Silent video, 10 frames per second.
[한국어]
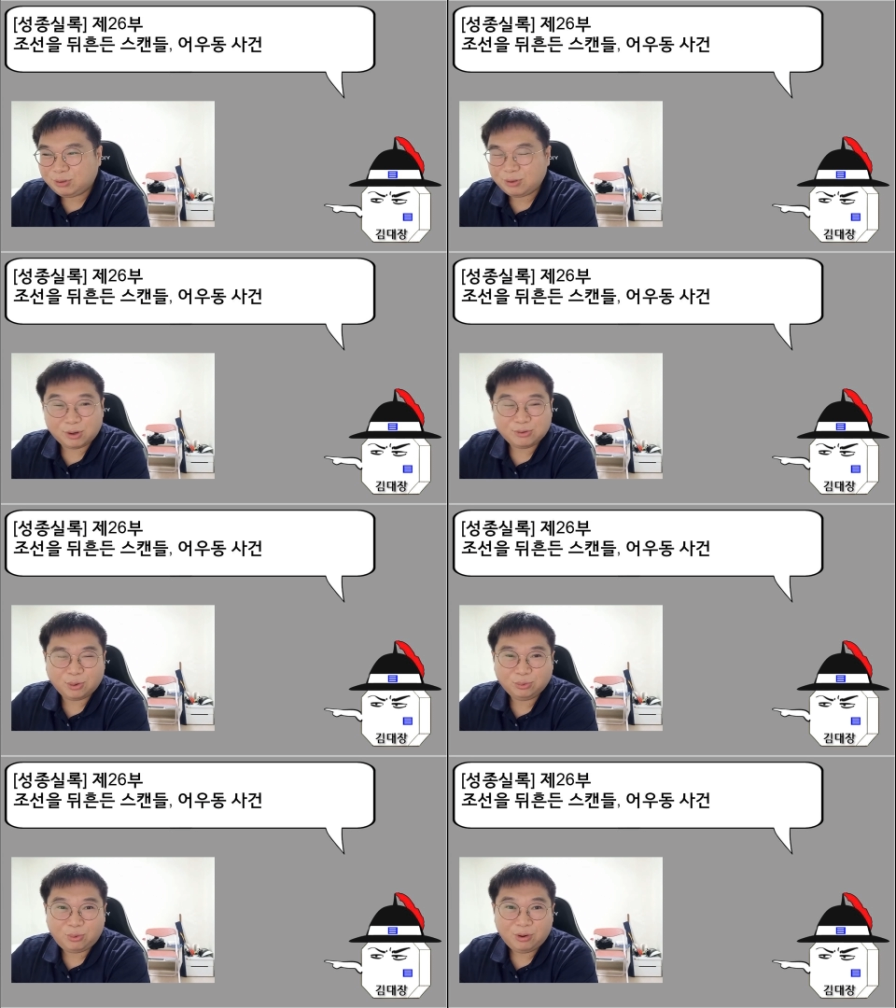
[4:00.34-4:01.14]
모시고 있던
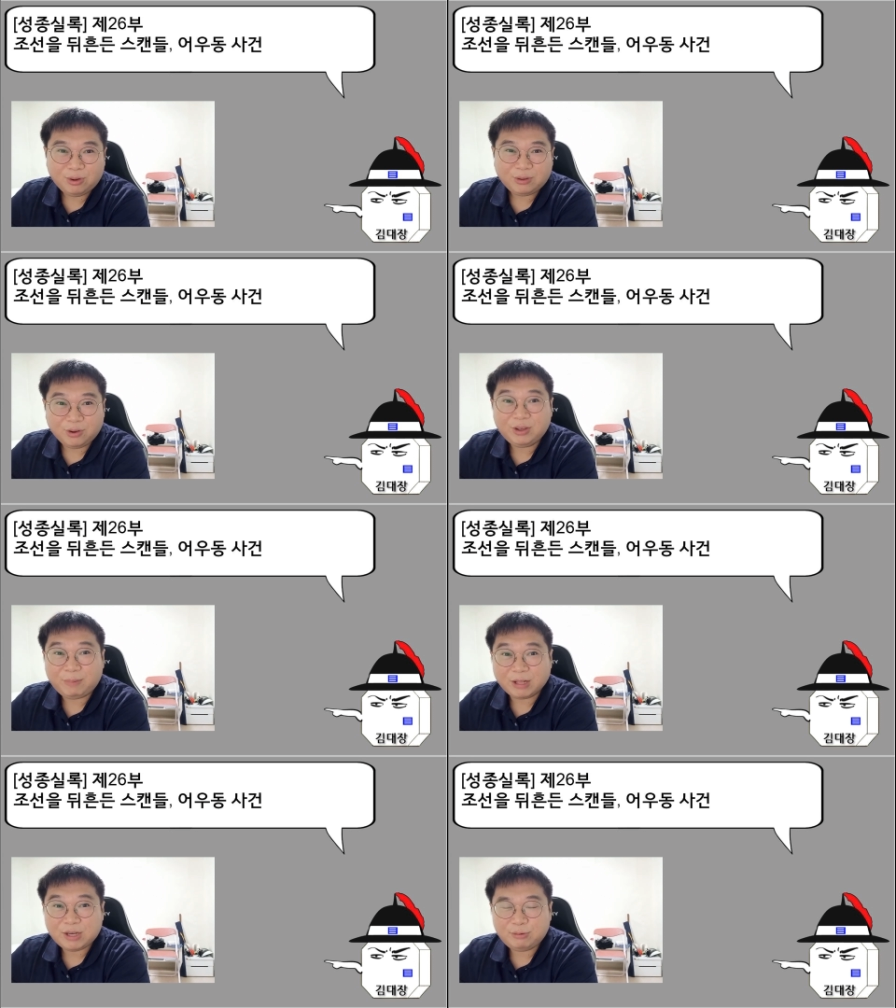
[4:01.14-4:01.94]
여정도
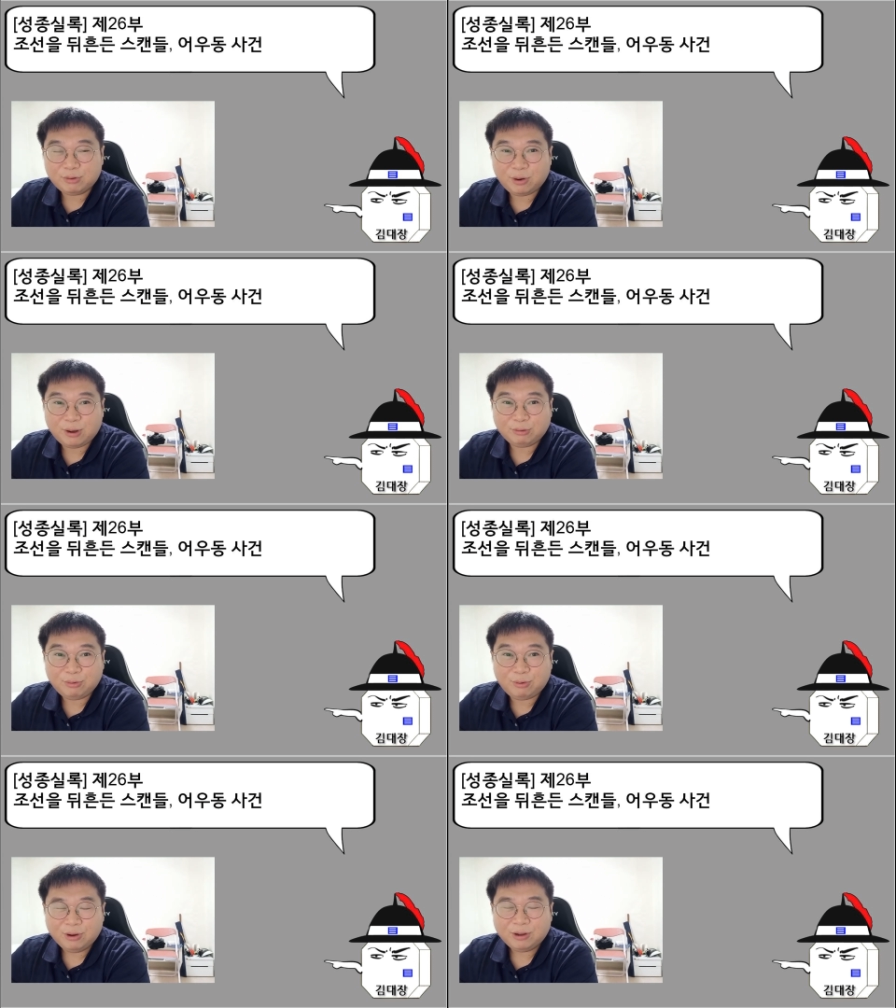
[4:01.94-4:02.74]
여기에 맞장구를
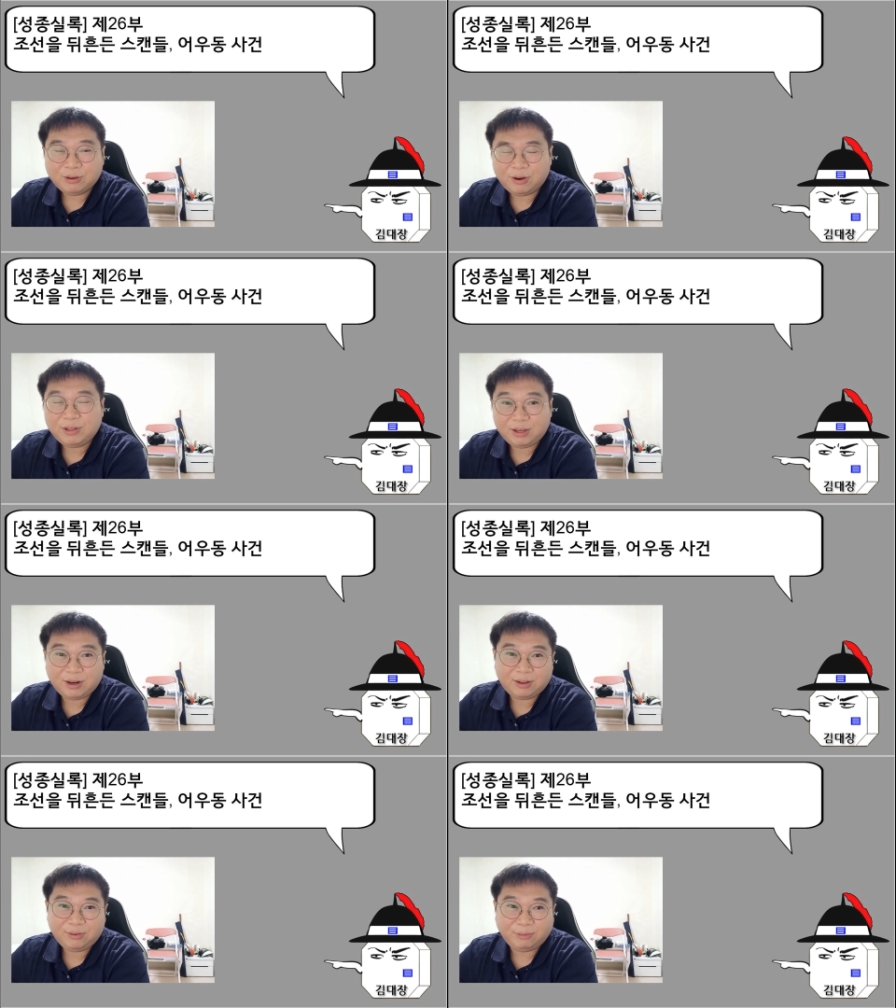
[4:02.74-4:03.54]
쳐가지고
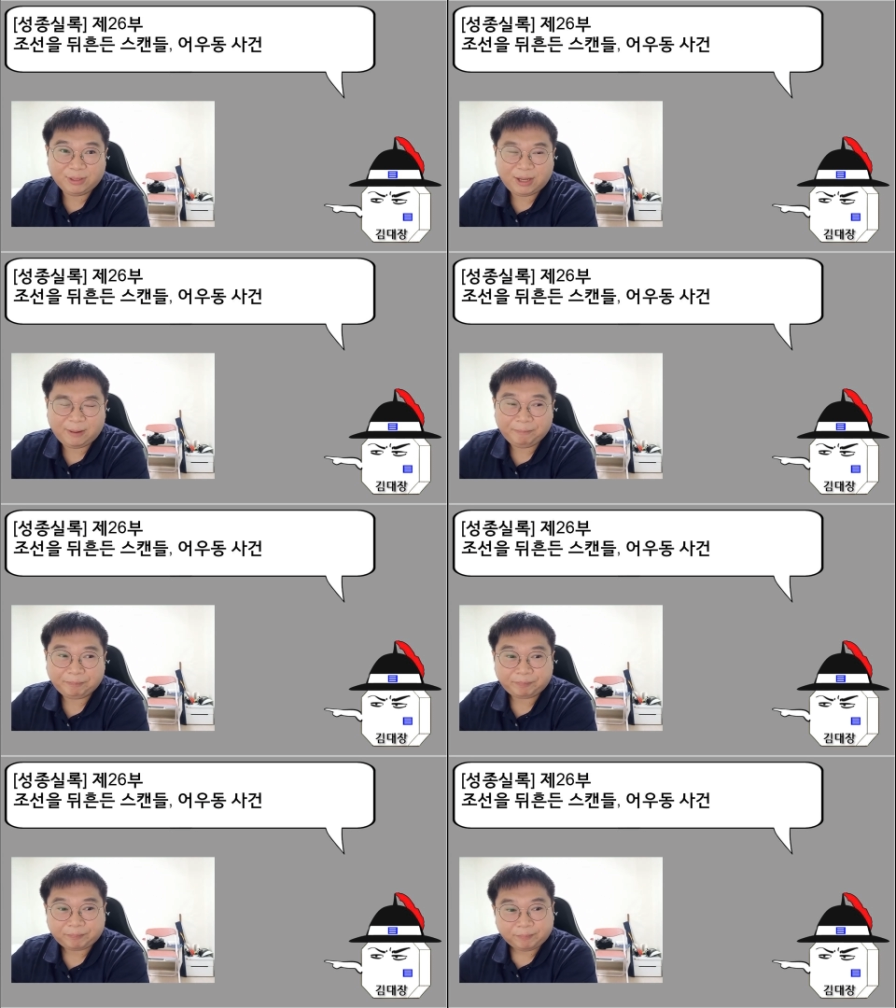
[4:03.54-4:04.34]
그런 얘기를 하는 겁니다.